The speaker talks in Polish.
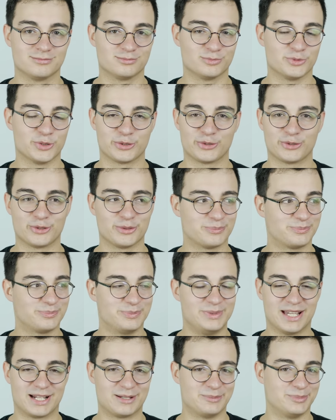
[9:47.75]
no to
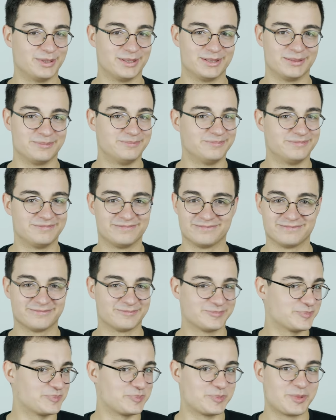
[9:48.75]
jakby
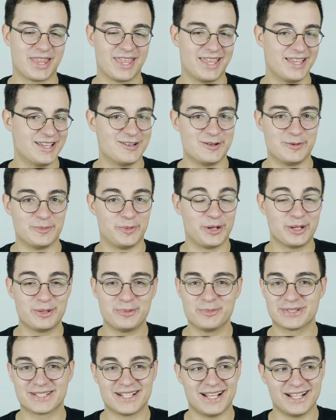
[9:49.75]

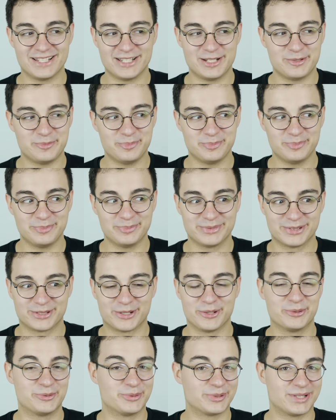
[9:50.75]
moim zdaniem
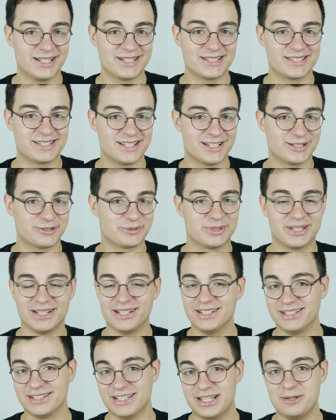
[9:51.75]
konkurencja
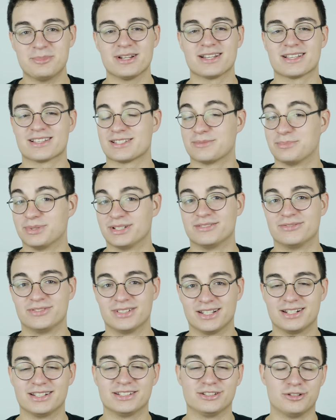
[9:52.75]
tutaj nie ma zbyt
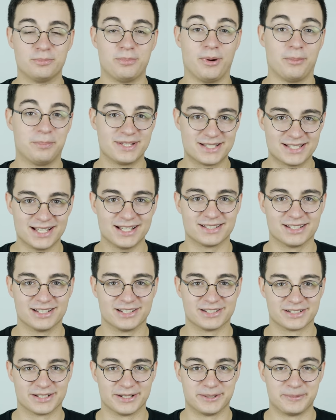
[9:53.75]
wiele do popisania
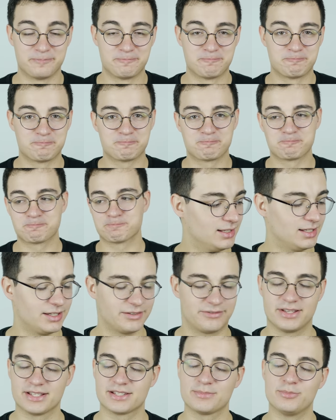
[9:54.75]
się. Tak
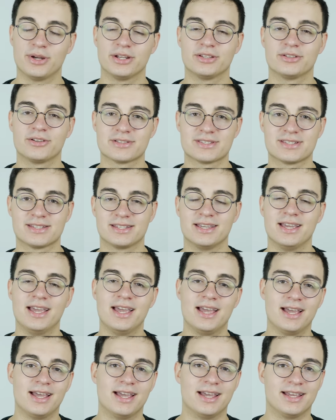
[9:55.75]
więc moi drodzy,
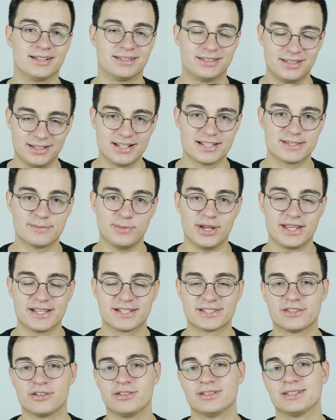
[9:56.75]
e, tyle z mojej
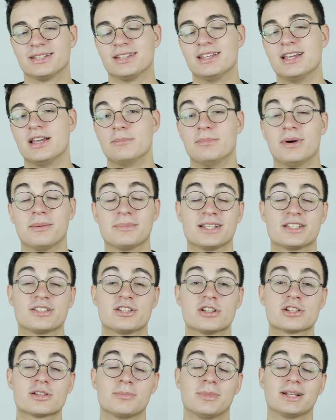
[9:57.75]
strony. Mam
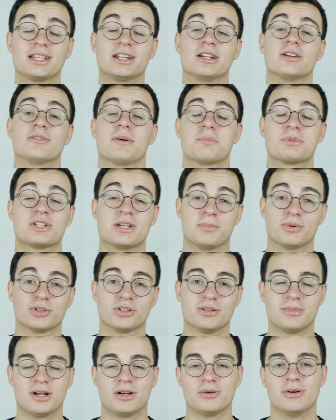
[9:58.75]
nadzieję, że materiał Wam się
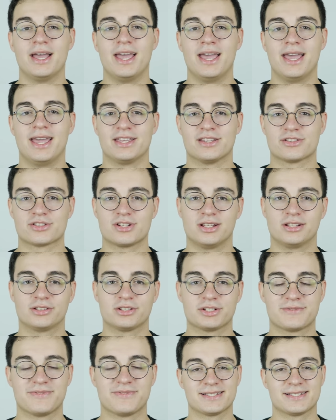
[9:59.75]
podobał. Jeżeli
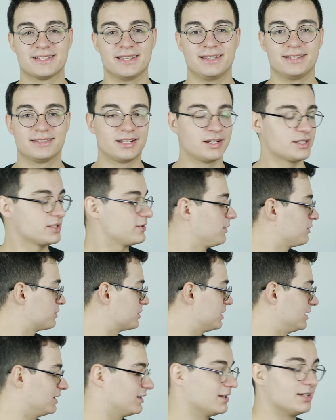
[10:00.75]
ktoś zainteresował
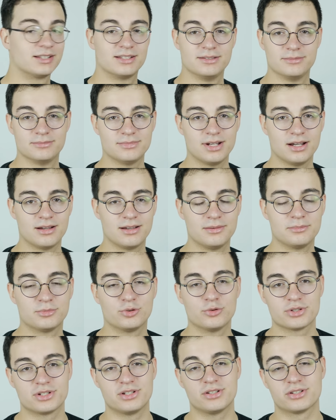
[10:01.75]
się tym małym
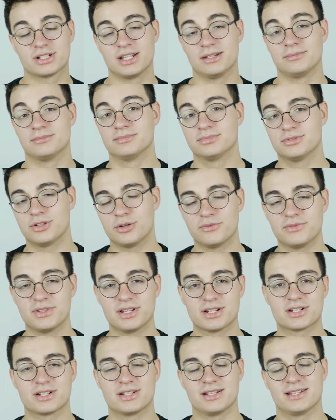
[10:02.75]
głośniczkiem, to
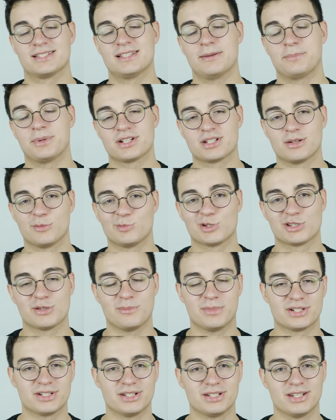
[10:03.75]
również zapraszam do
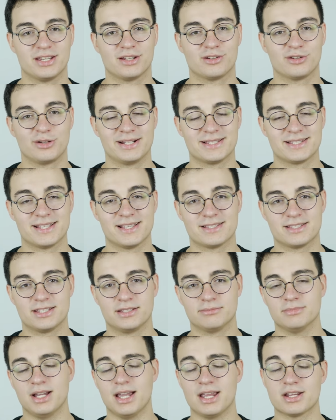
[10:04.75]
zobaczenia jego
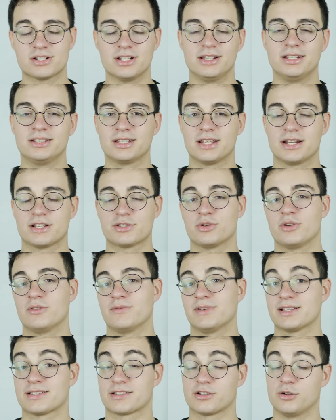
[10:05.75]
recenzji. A jeżeli interesują
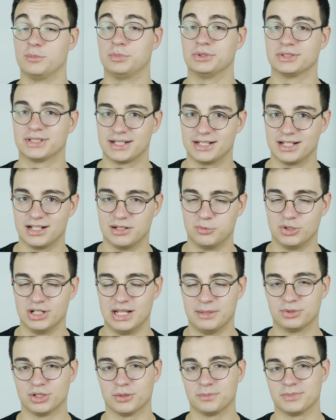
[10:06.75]
Was komputery albo
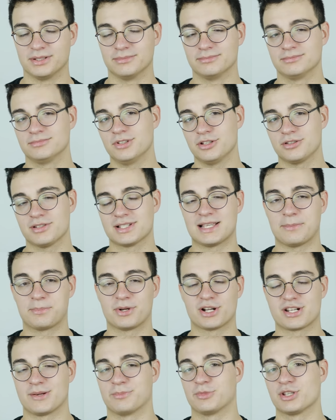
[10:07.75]
laptopy, no to
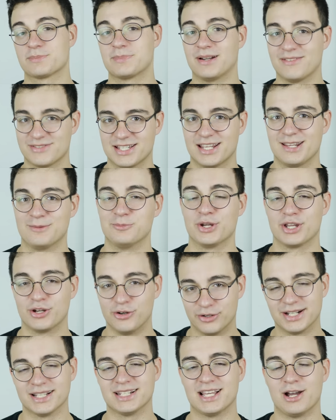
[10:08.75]
zapraszam do sprawdzenia mojego
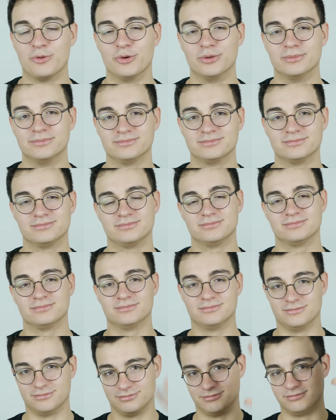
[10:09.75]
kanału.
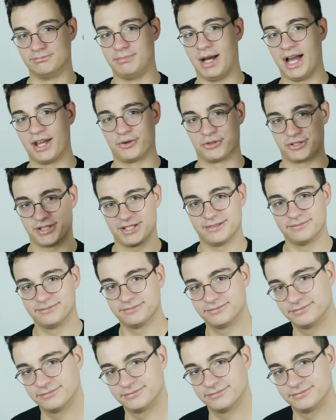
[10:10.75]
BIOS.